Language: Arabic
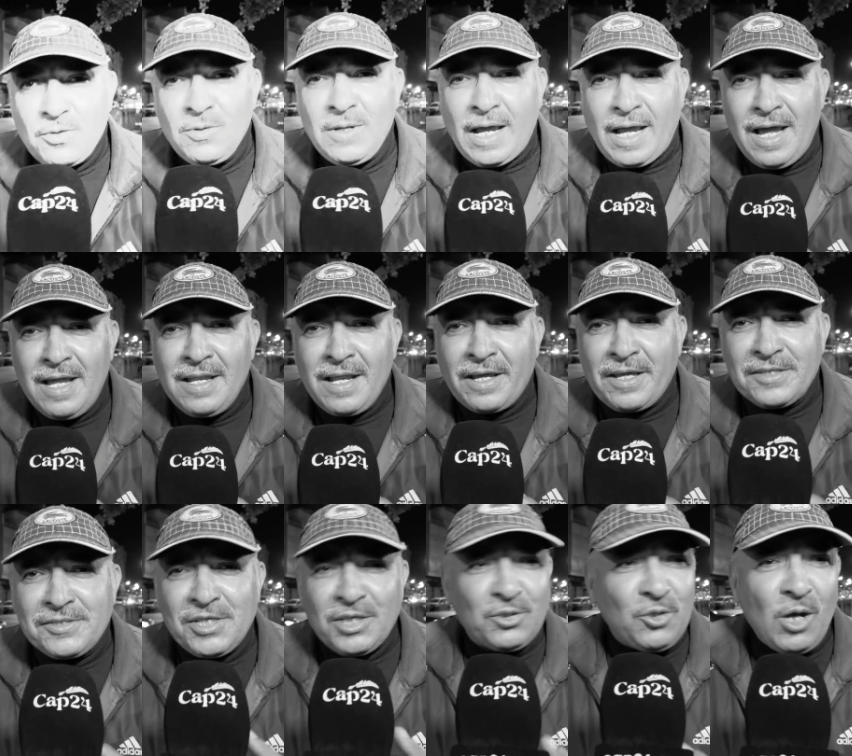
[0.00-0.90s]
قال لك
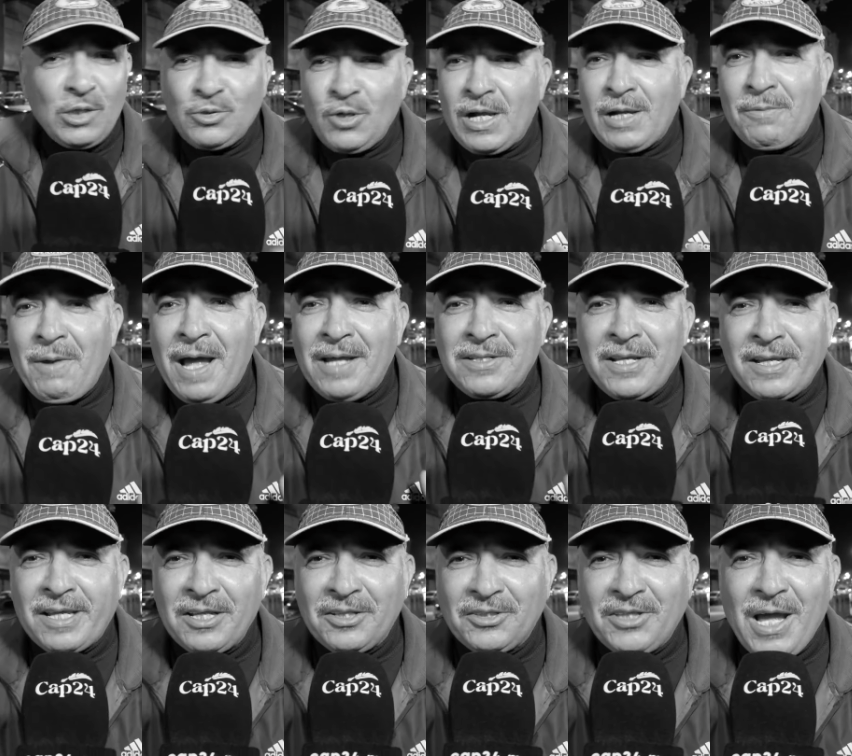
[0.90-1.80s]
يصدوا هادو اربعه هذوك
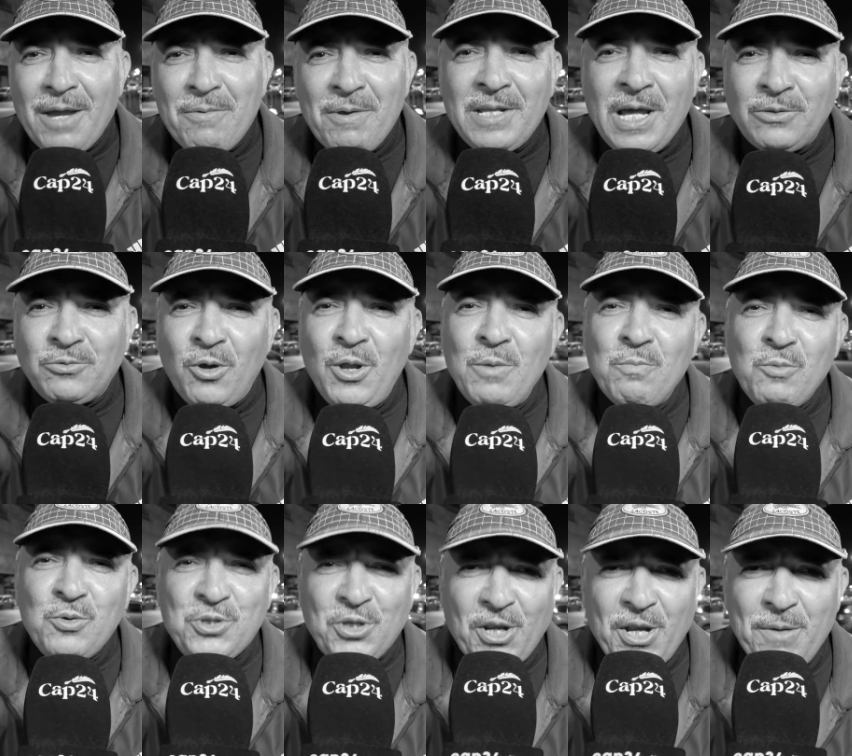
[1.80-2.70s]
الكذابين هادو
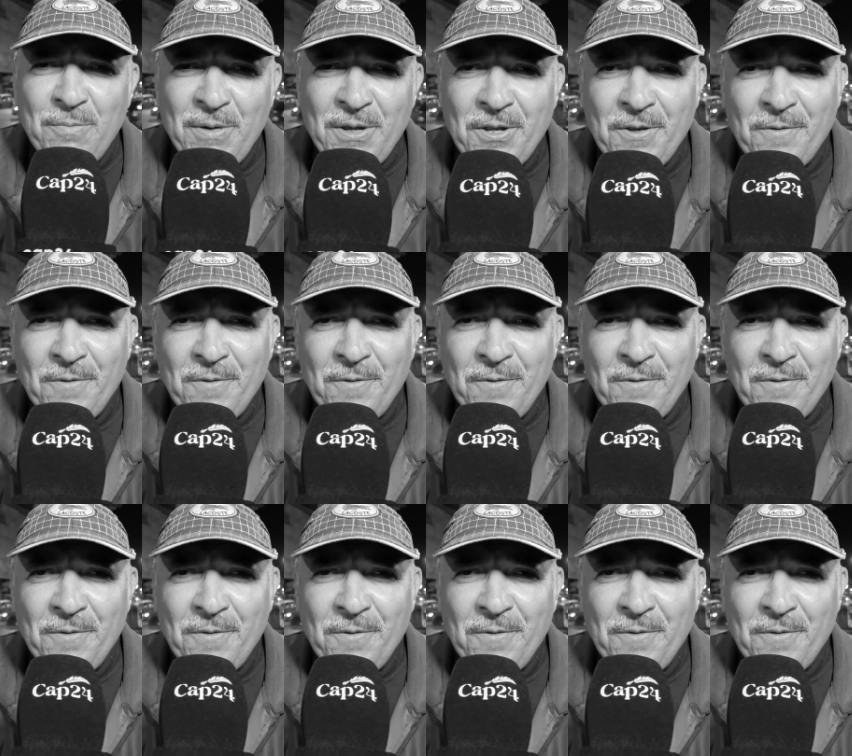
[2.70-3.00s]
المجرمين